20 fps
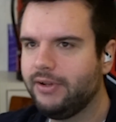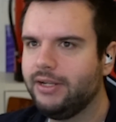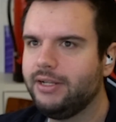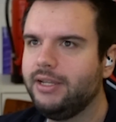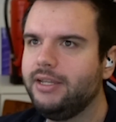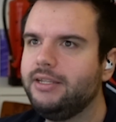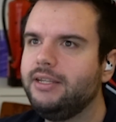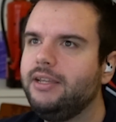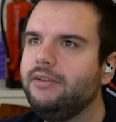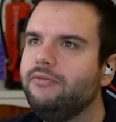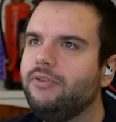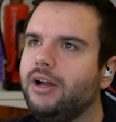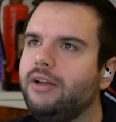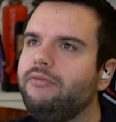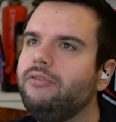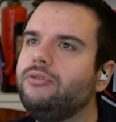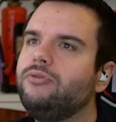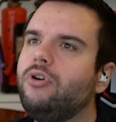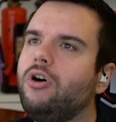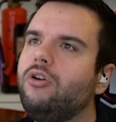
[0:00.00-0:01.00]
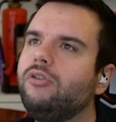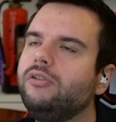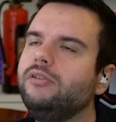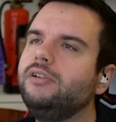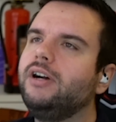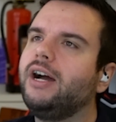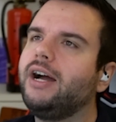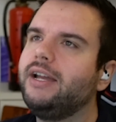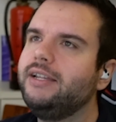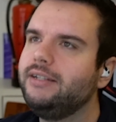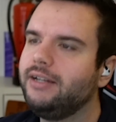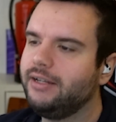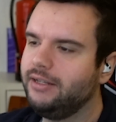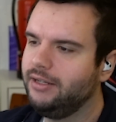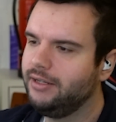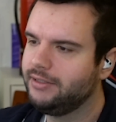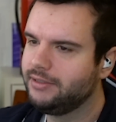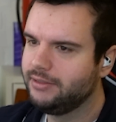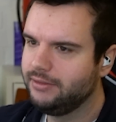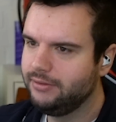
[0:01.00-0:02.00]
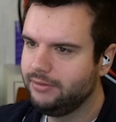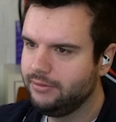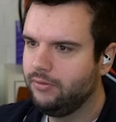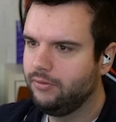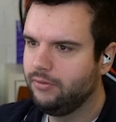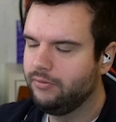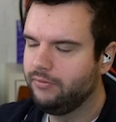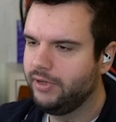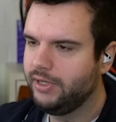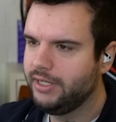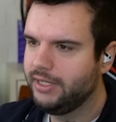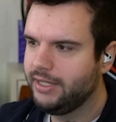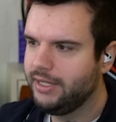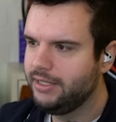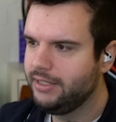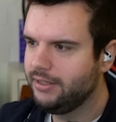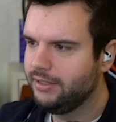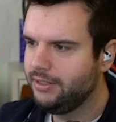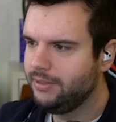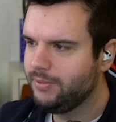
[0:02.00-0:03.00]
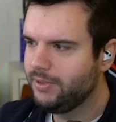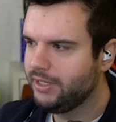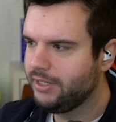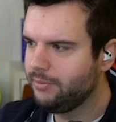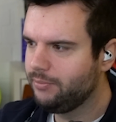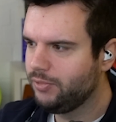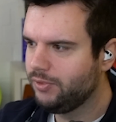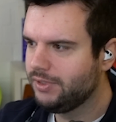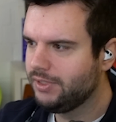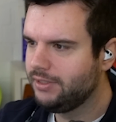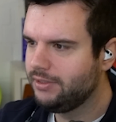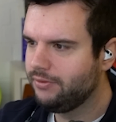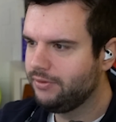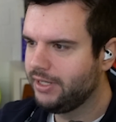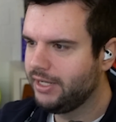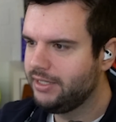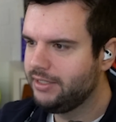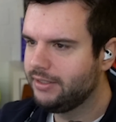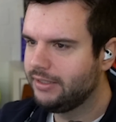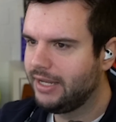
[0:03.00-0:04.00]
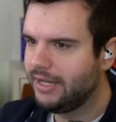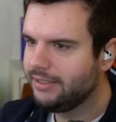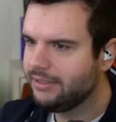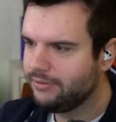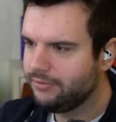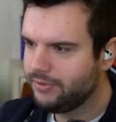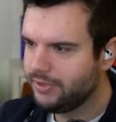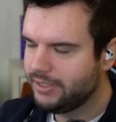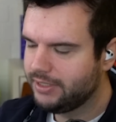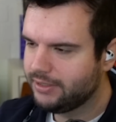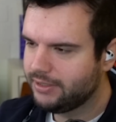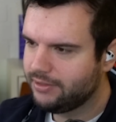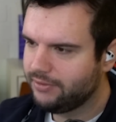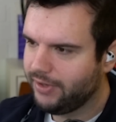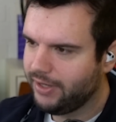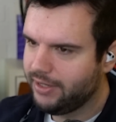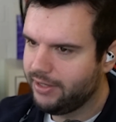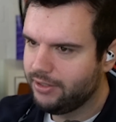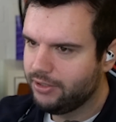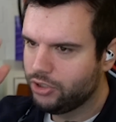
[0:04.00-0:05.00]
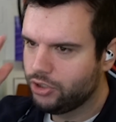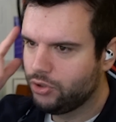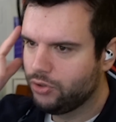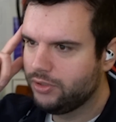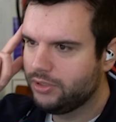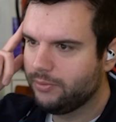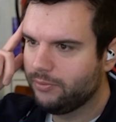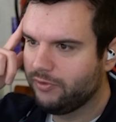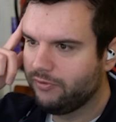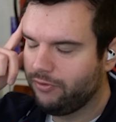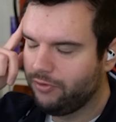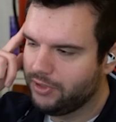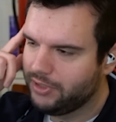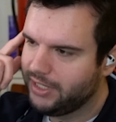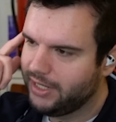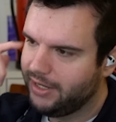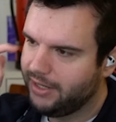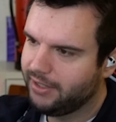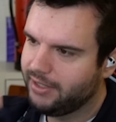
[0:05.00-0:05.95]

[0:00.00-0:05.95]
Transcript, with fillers: halt echt irgendwo einfach nur hocken, reinrennen lassen. Und weil der Gegner nicht mit deiner Position rechnet, hast du diese zwei Schüsse, bevor der